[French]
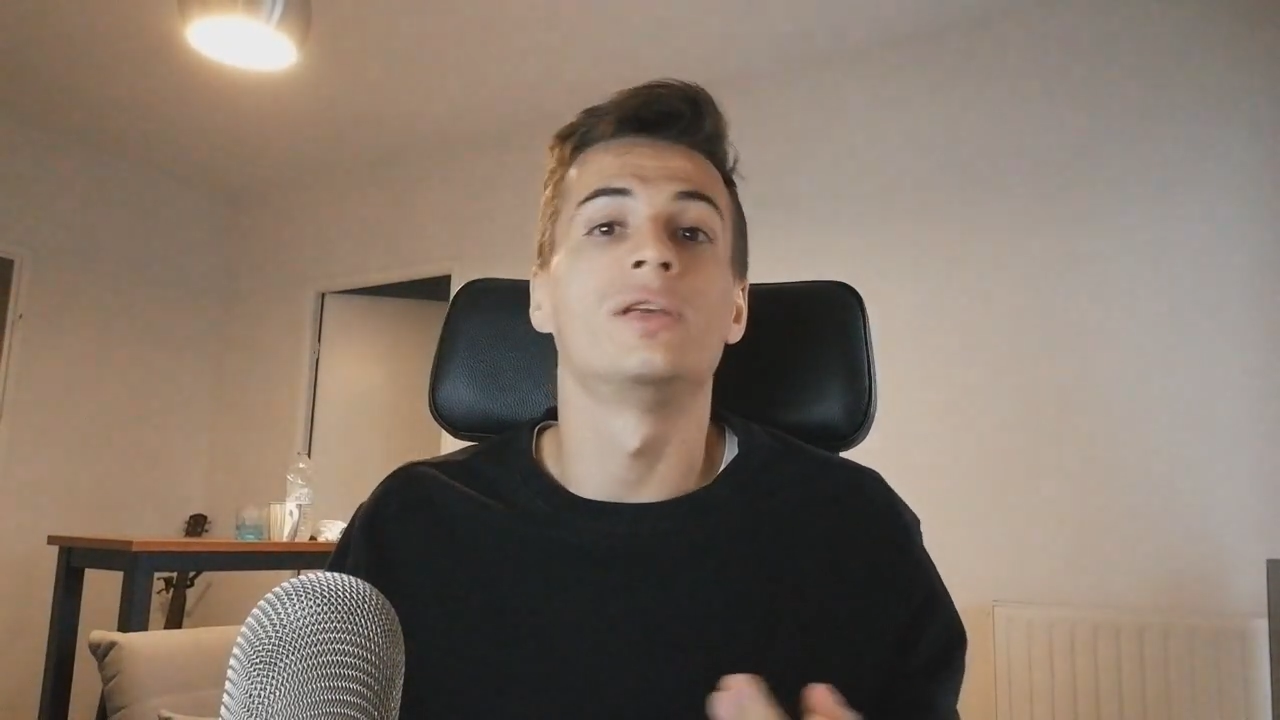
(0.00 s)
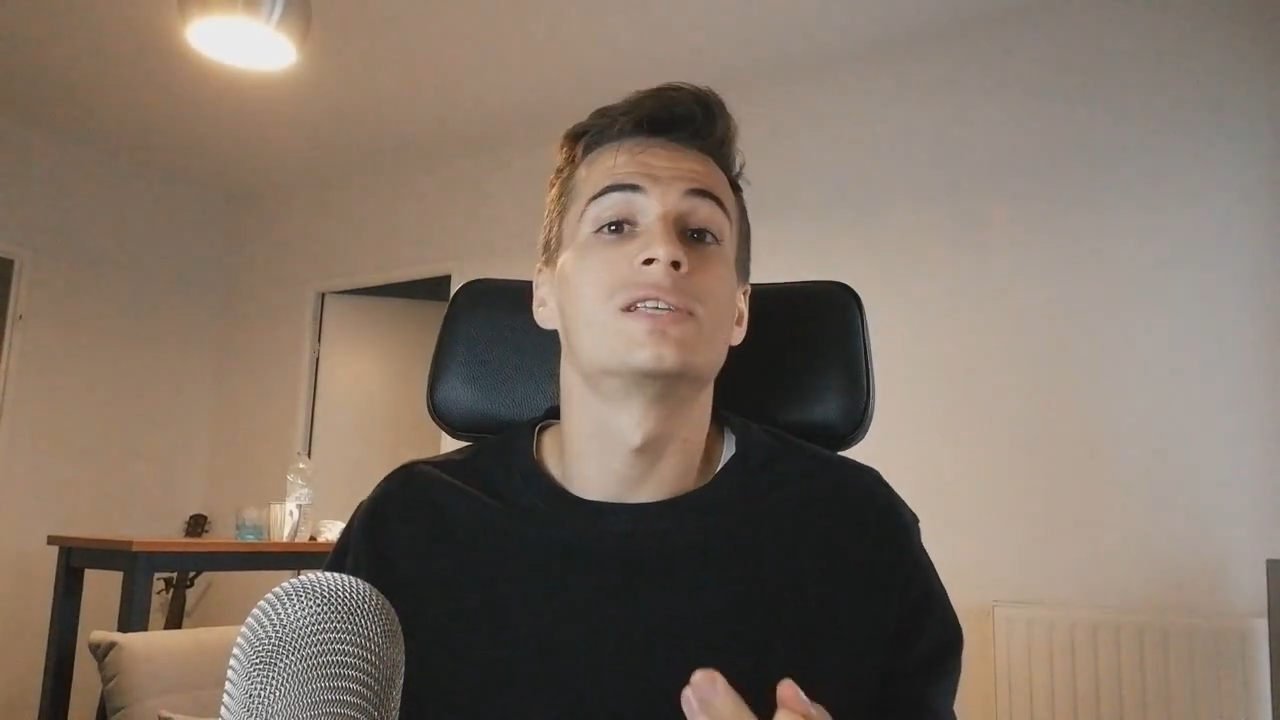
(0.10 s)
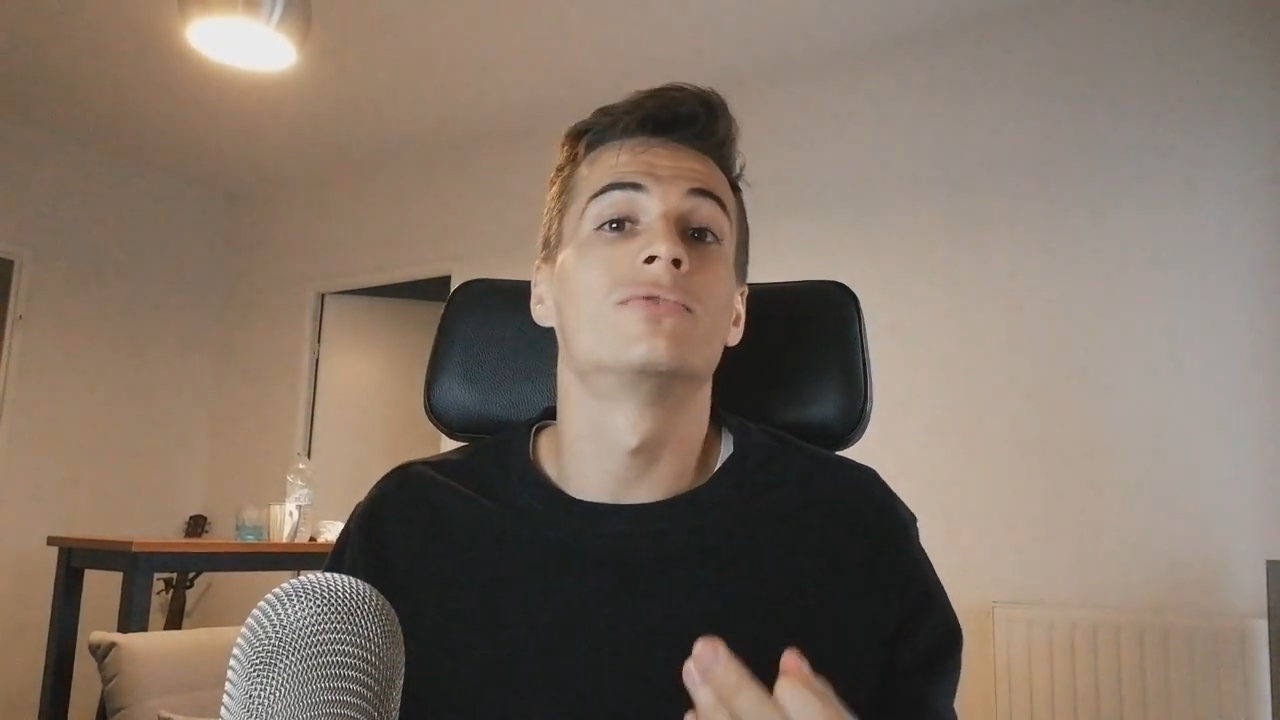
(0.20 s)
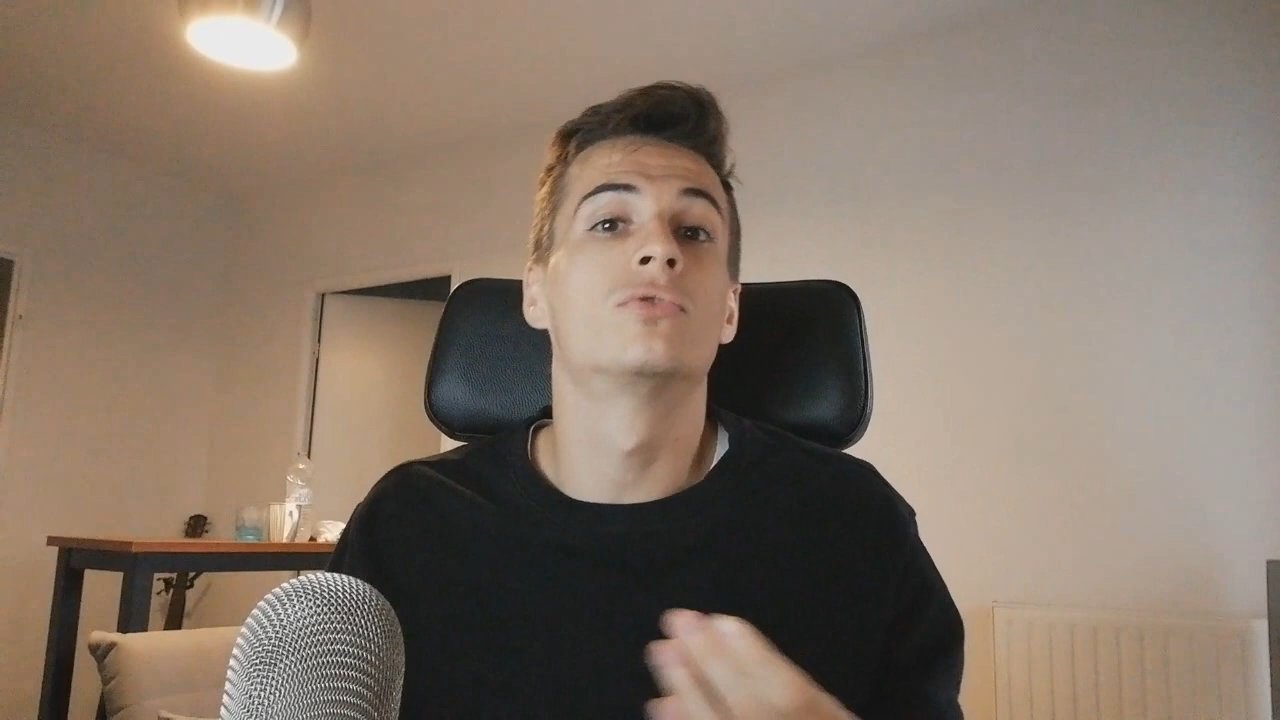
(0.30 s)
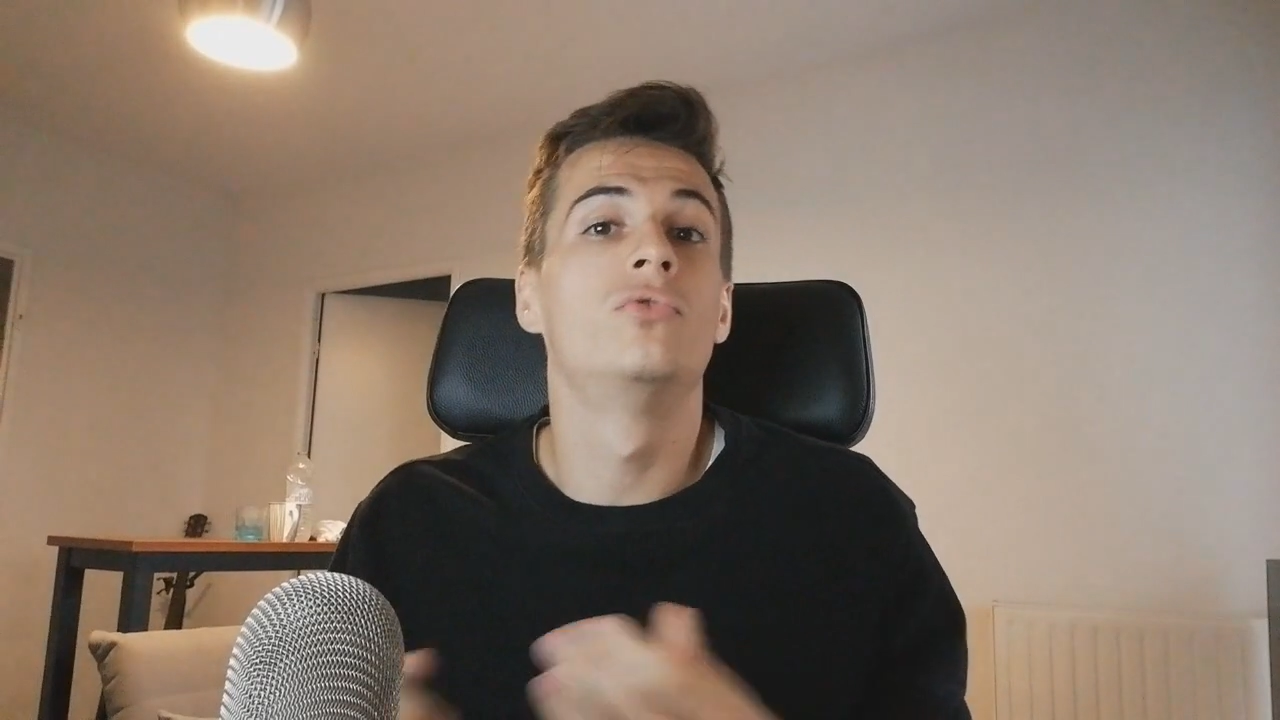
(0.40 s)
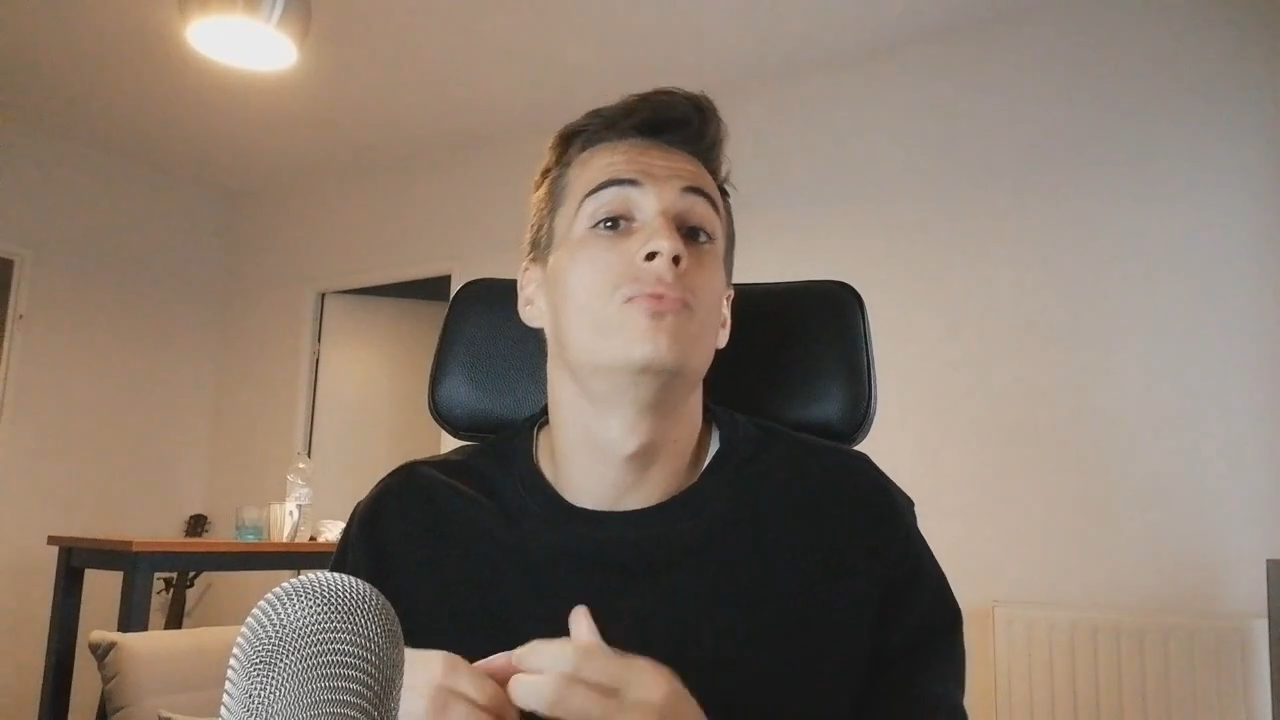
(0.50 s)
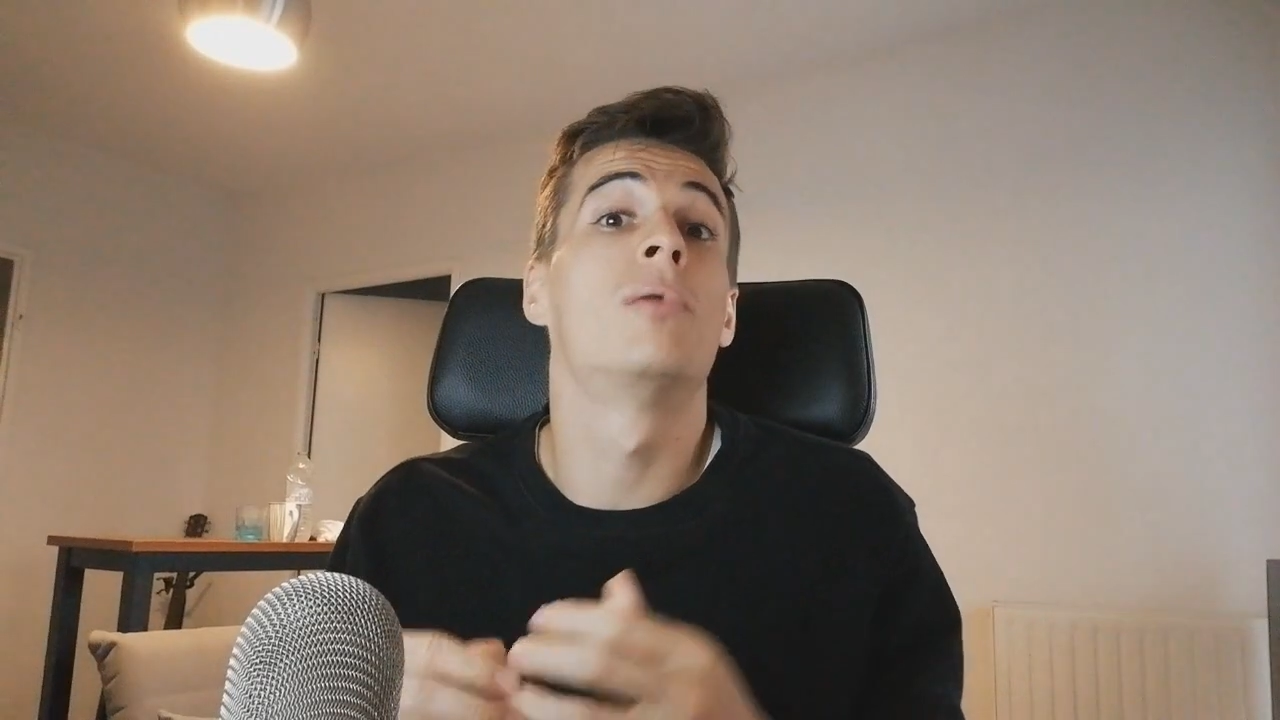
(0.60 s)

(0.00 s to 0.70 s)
ils savent qu'il ne faut